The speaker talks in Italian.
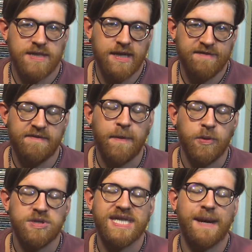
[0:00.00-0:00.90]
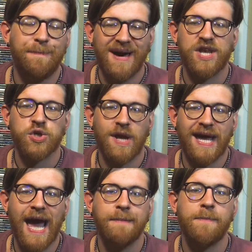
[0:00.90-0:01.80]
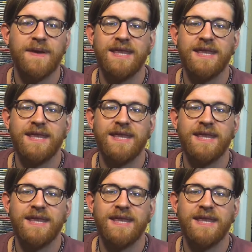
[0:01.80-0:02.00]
serviva proprio strapparci una gamba per